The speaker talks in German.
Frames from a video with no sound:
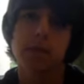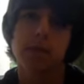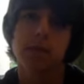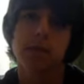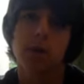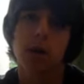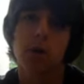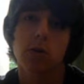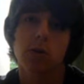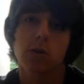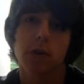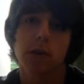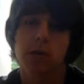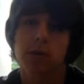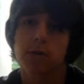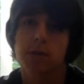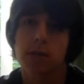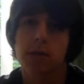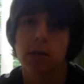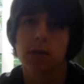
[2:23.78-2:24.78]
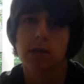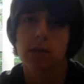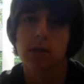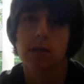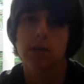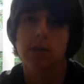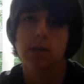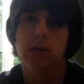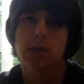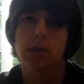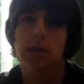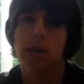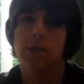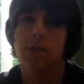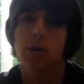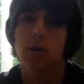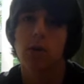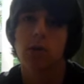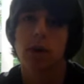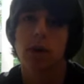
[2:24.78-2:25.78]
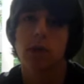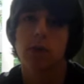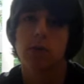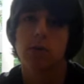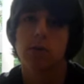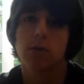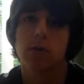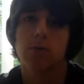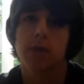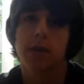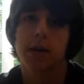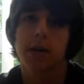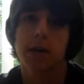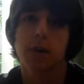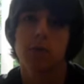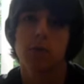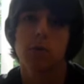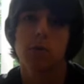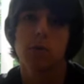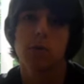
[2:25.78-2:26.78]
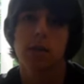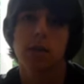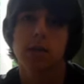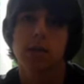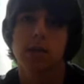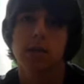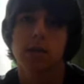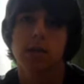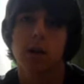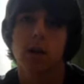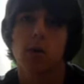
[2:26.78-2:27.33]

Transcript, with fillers: Die Auswahl ist wie gesagt riesig, die haben auch eine Unmenge an Blu-rays,